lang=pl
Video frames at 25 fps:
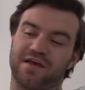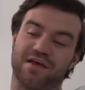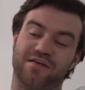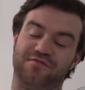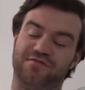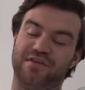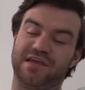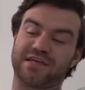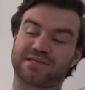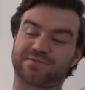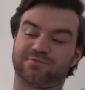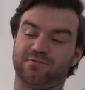
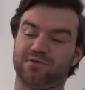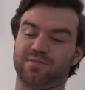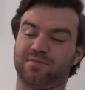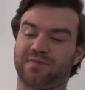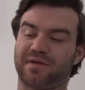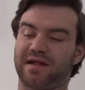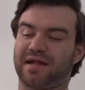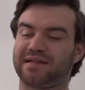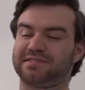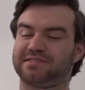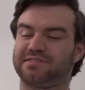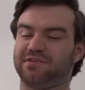Wiesz, mój
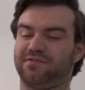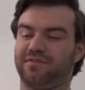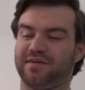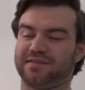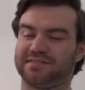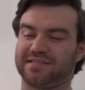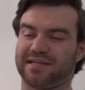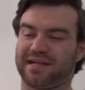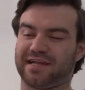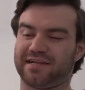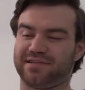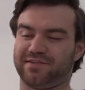brat z Nowej
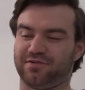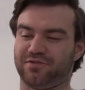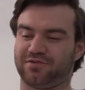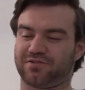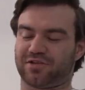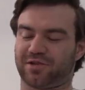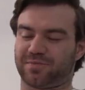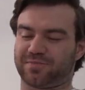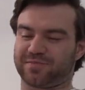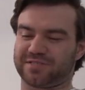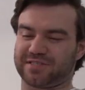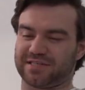Zelandii
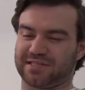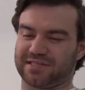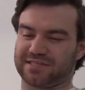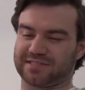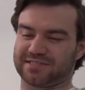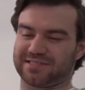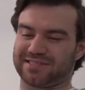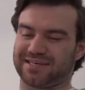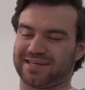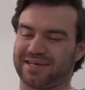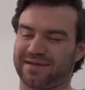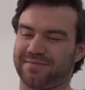jutro
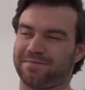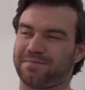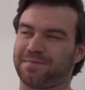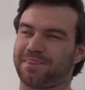przyjeżdża.